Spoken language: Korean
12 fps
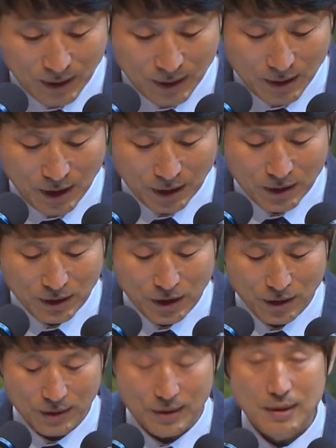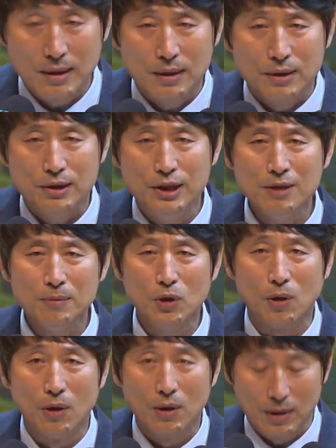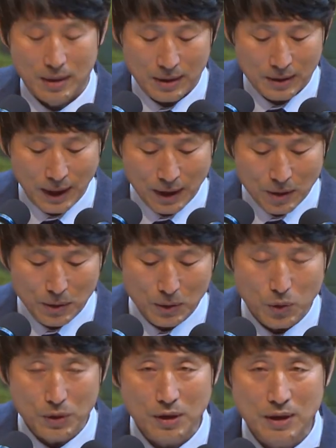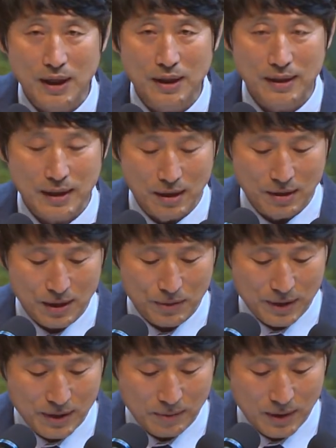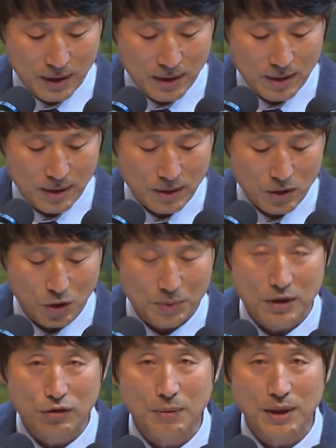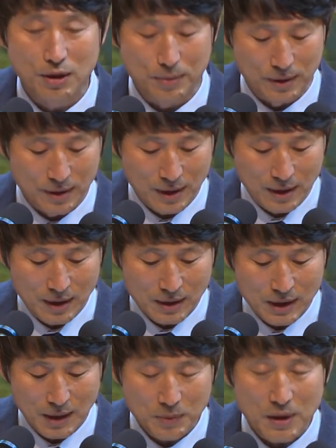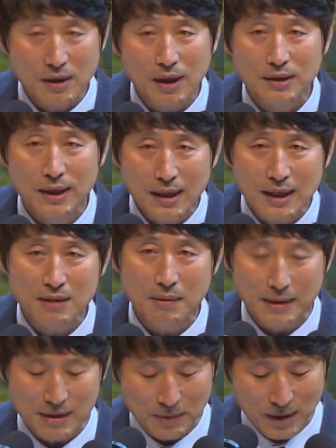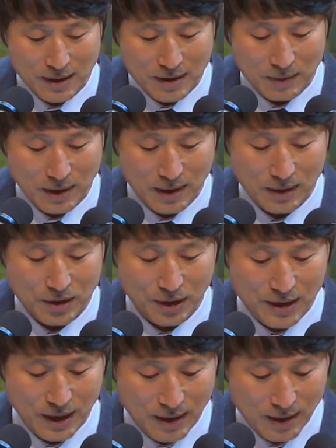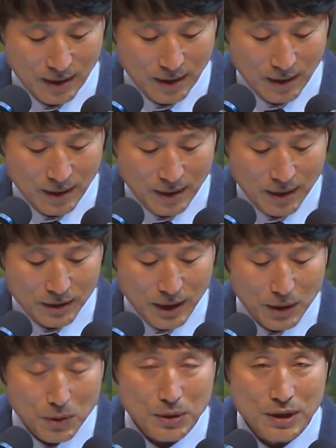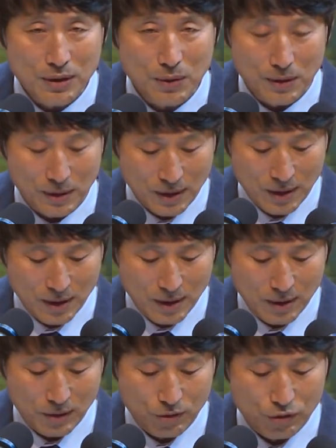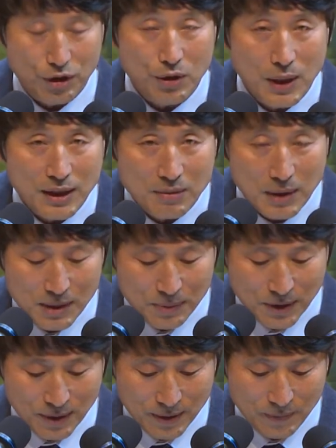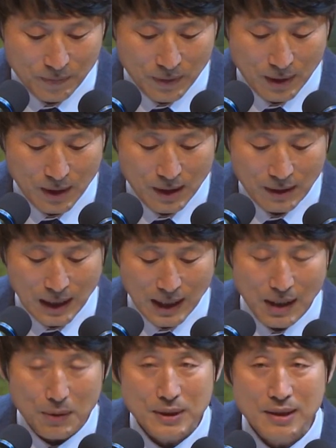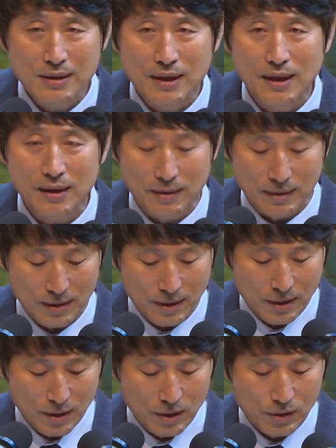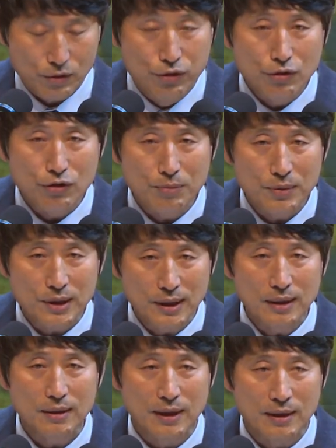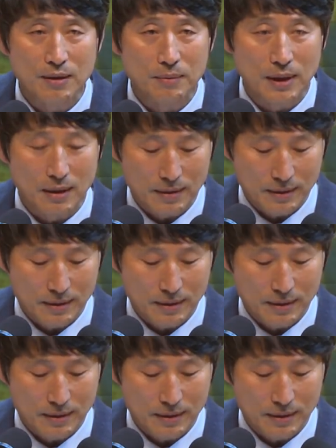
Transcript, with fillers: 이렇듯 저는 지금도 새로운 도전을 향해 달려가고 있습니다. 졸업생 후배 여러분, 짧게 딱 세 가지만 말씀드리겠습니다. 첫째, 새로운 시도는 두려워하지 마십시오. 다가올 신세계는 궁금증이 대세입니다.